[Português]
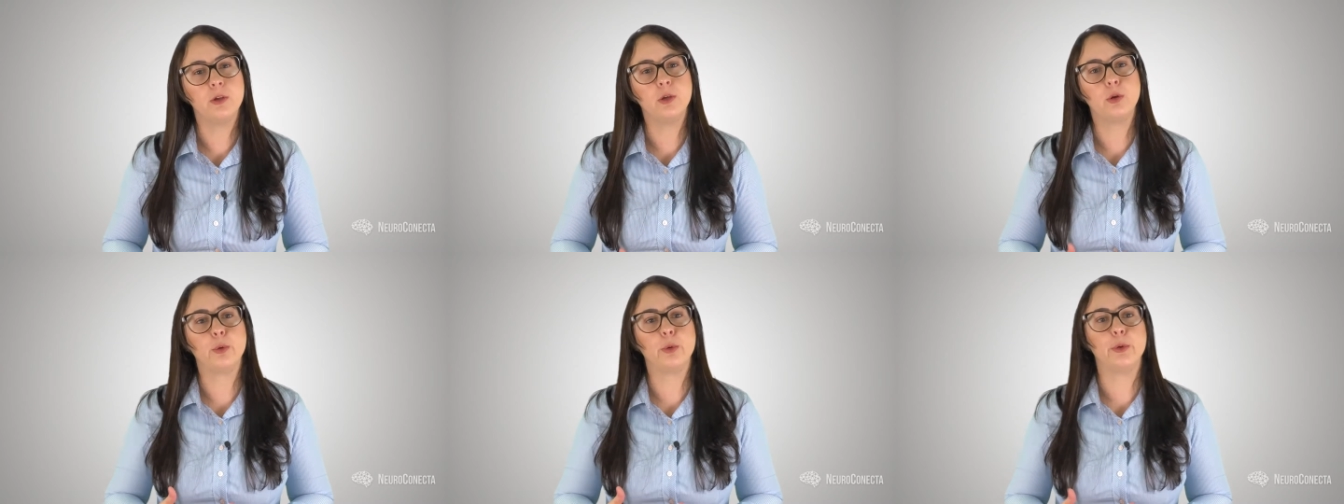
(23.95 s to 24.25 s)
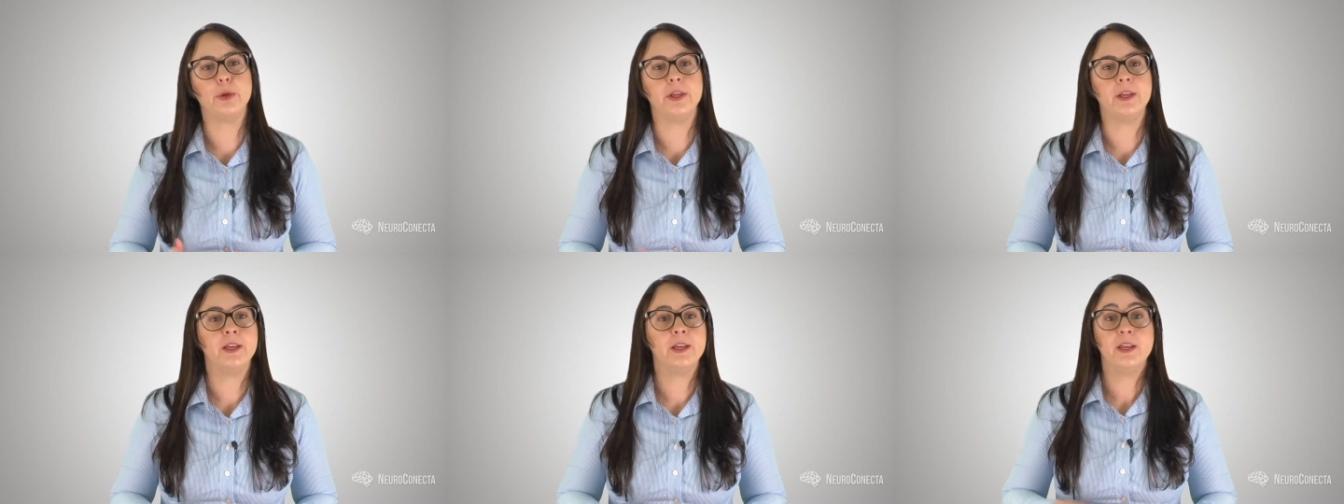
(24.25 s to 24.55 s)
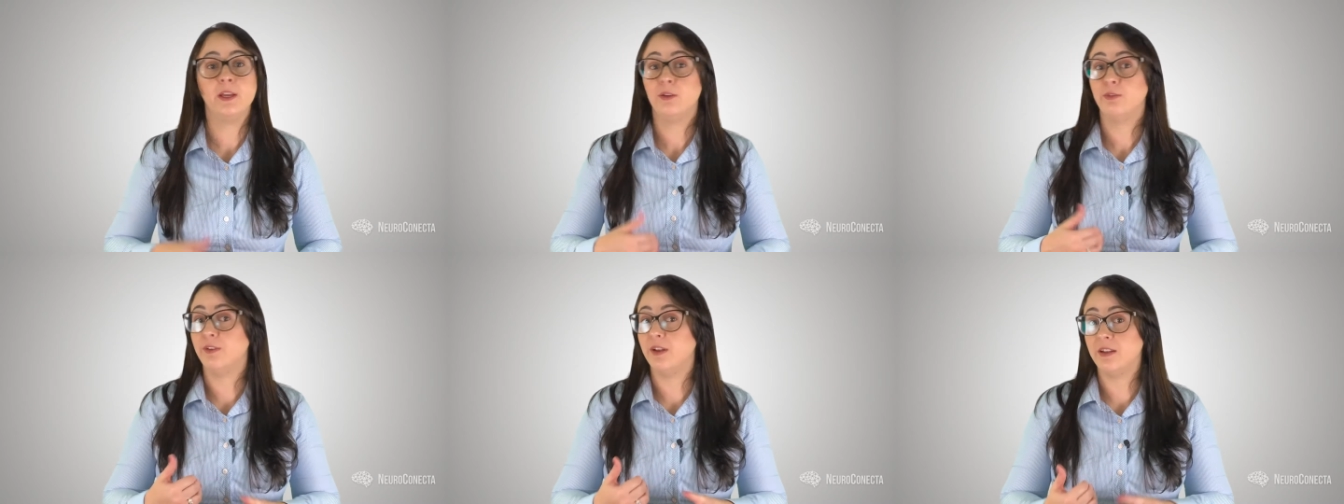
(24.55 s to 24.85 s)
incluem
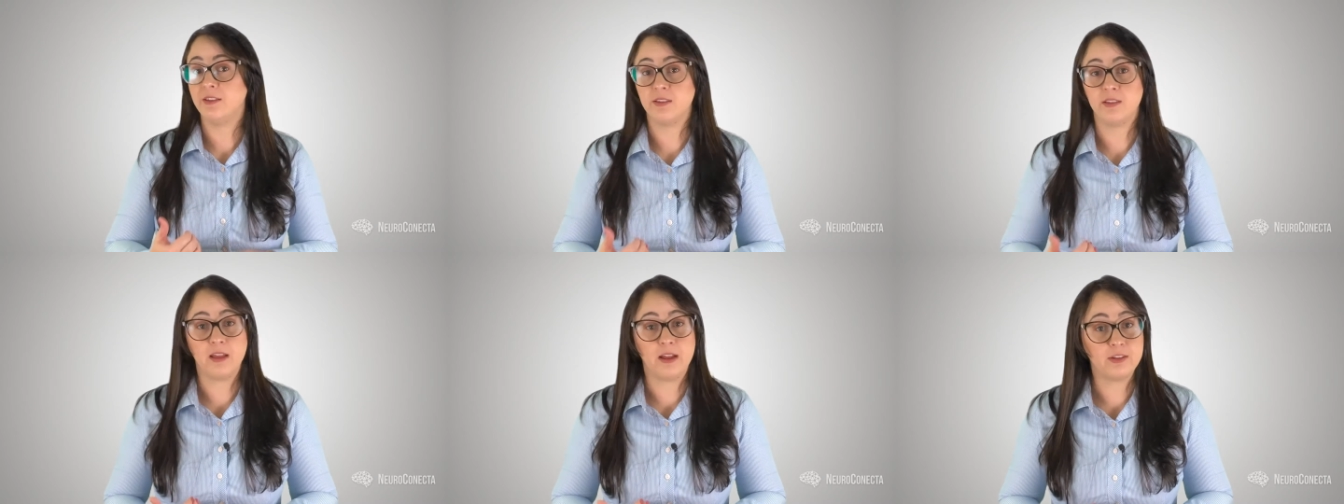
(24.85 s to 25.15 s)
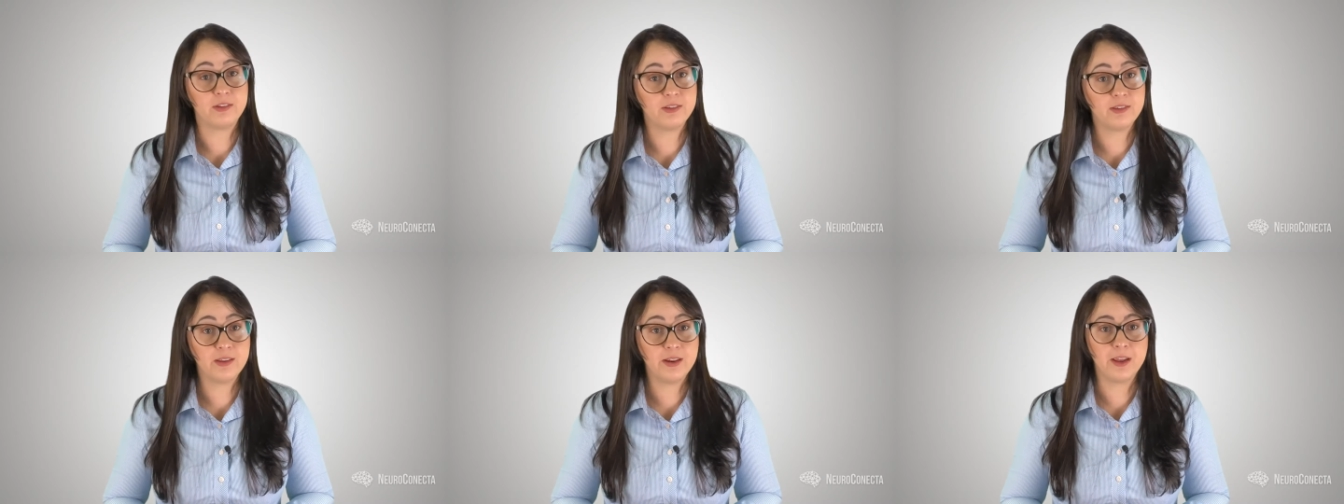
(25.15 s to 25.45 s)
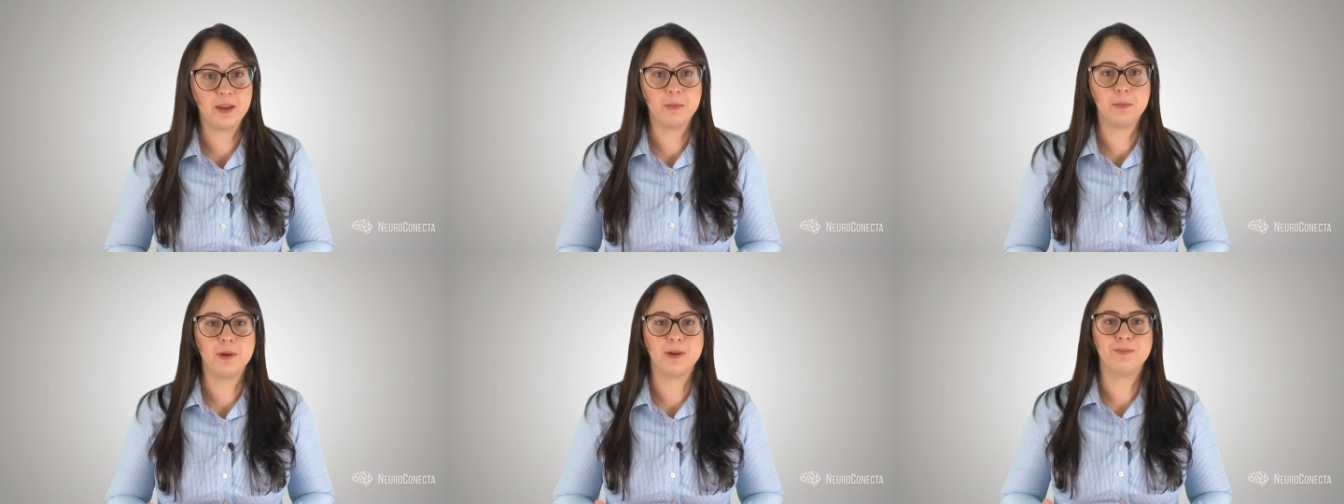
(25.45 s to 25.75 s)
felicidade
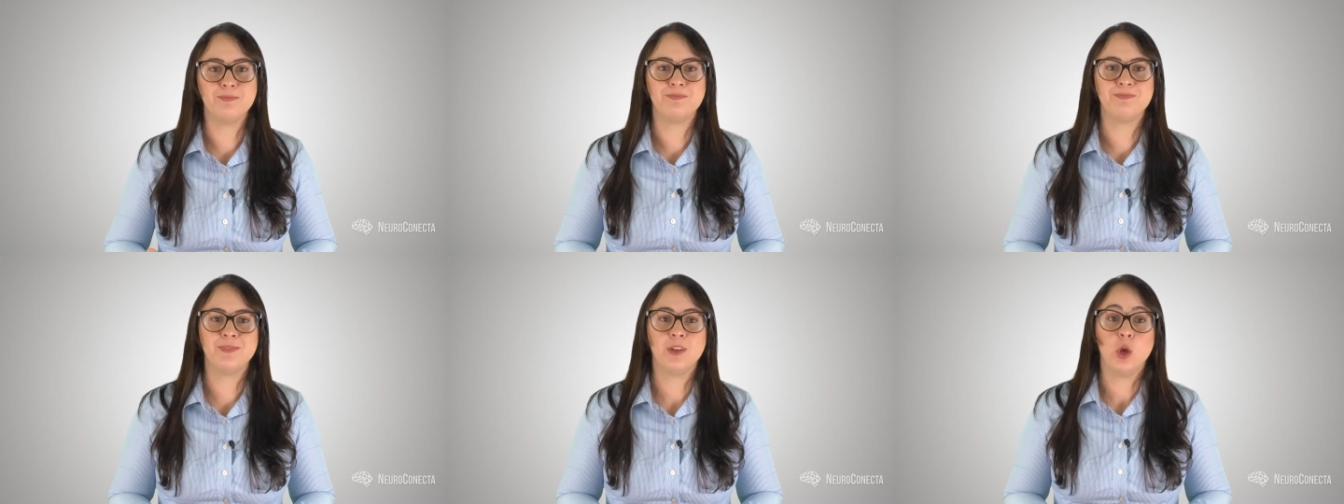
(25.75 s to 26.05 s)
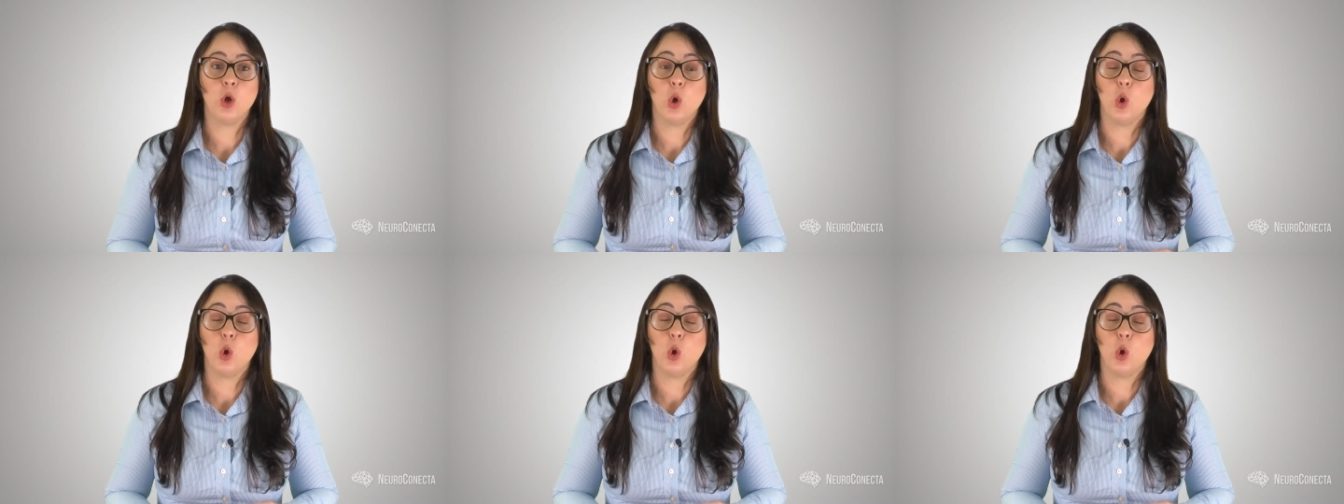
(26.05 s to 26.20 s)
extrema,